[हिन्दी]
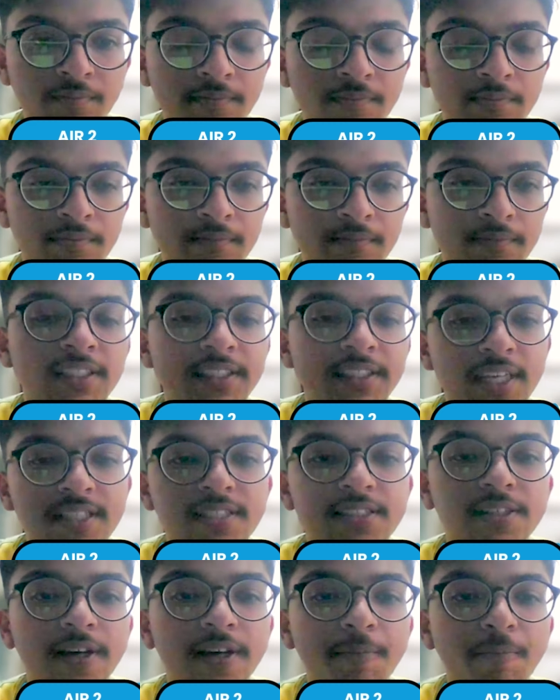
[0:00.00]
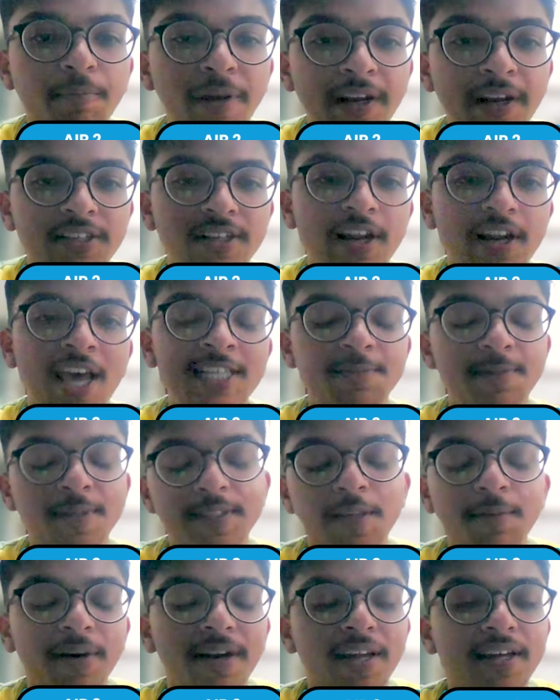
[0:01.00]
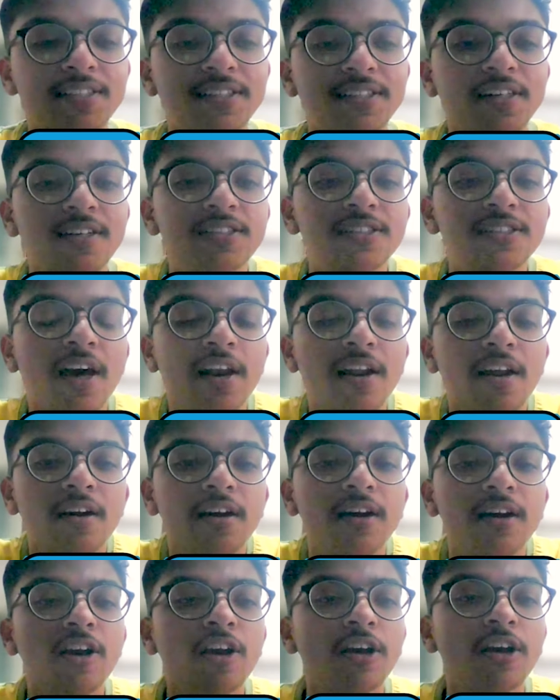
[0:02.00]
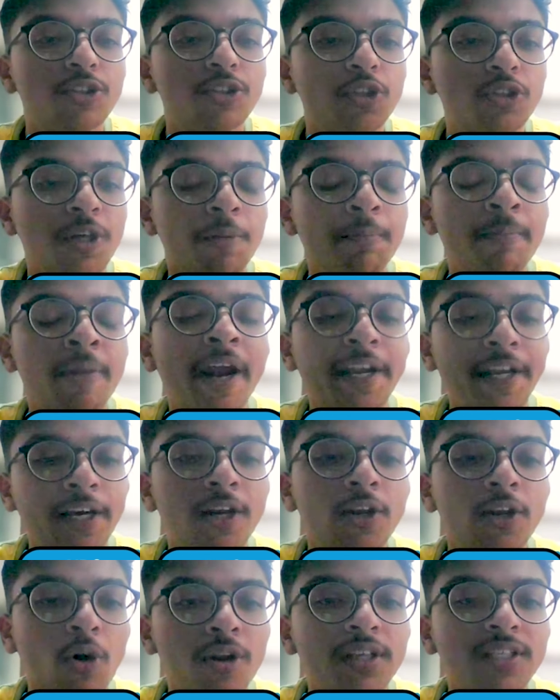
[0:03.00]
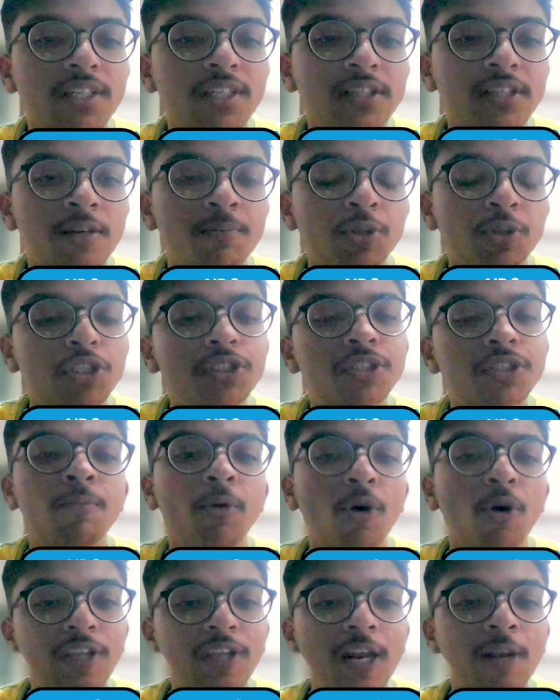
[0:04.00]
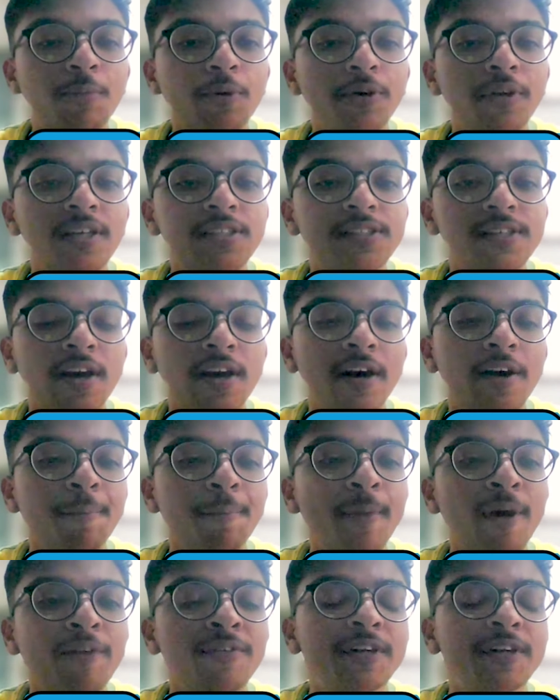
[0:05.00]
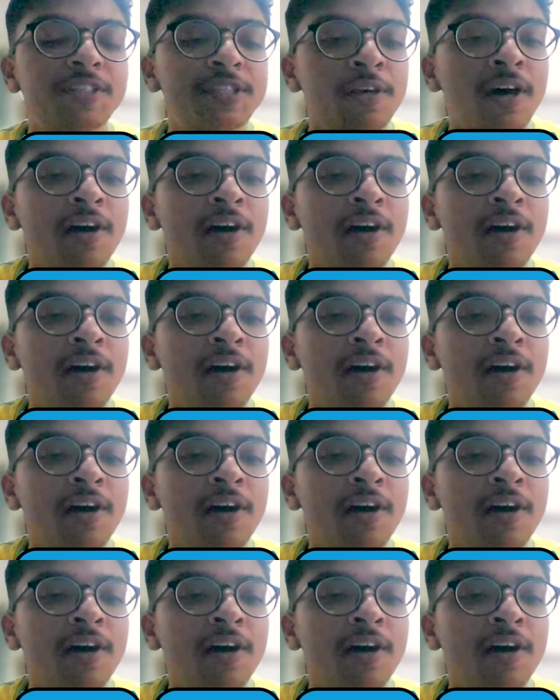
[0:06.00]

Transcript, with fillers: वेल सर यस सर मैंने सर एसपी से पढ़ा है सर सारा जो सर प्रैक्टिकल नॉलेज है सर मुझे सर बहुत हेल्प हुई है सर अगर मैं फिर से